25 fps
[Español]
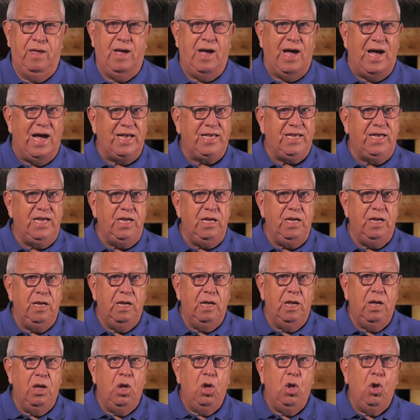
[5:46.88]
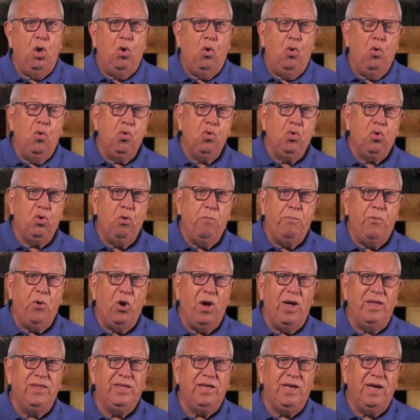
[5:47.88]
Aquí, un
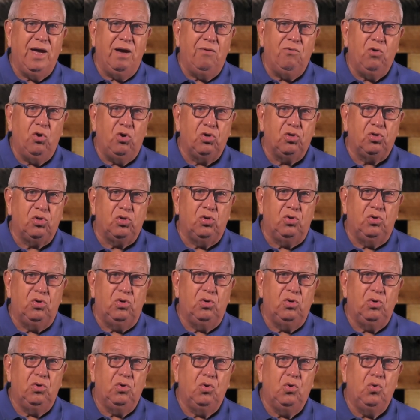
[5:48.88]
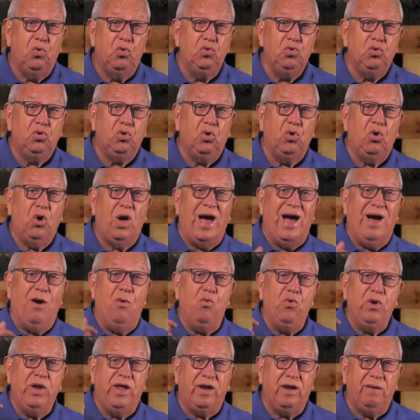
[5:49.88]
grupo antiaborto, junto a una